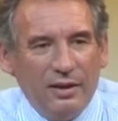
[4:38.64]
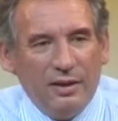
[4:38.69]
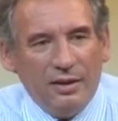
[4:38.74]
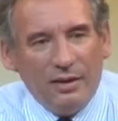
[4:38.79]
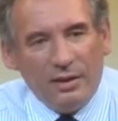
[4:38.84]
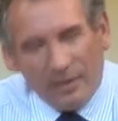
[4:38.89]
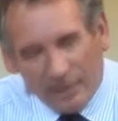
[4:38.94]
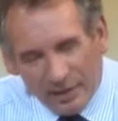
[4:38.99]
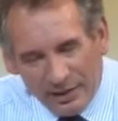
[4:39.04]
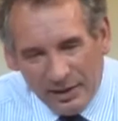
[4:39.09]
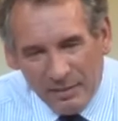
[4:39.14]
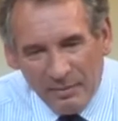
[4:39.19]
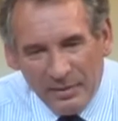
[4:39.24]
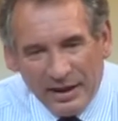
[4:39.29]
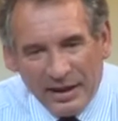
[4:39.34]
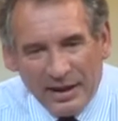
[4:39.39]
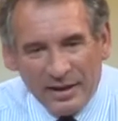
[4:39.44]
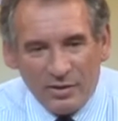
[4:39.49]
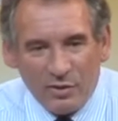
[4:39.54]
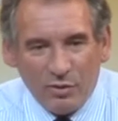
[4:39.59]

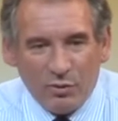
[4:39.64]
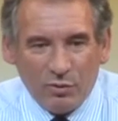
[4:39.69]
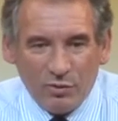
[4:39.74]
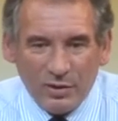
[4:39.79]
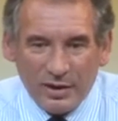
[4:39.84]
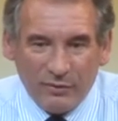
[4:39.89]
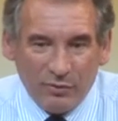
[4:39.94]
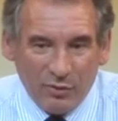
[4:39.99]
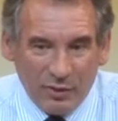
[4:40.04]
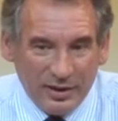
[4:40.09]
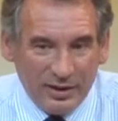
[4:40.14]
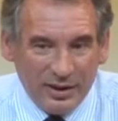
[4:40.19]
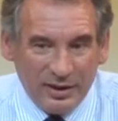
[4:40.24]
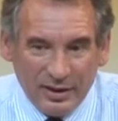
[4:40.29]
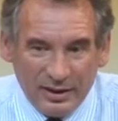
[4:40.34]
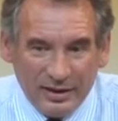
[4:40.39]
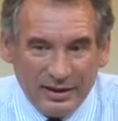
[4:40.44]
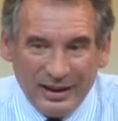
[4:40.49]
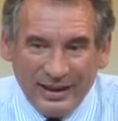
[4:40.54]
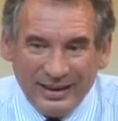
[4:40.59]
d'immigration. Nous avons été des
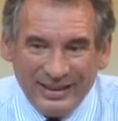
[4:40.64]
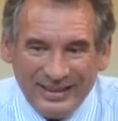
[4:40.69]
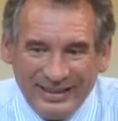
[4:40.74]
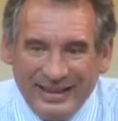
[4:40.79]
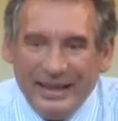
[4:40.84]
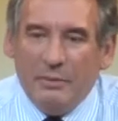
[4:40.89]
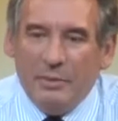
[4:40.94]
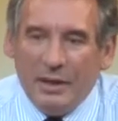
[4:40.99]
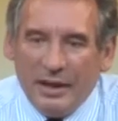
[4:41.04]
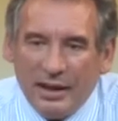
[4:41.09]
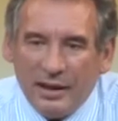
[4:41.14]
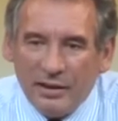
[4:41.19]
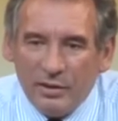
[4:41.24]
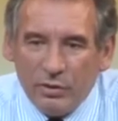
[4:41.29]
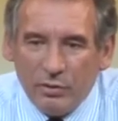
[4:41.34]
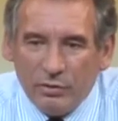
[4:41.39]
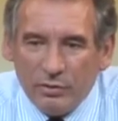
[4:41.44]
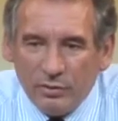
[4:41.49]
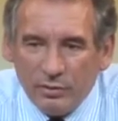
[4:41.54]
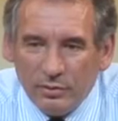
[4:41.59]
terres d'émigration.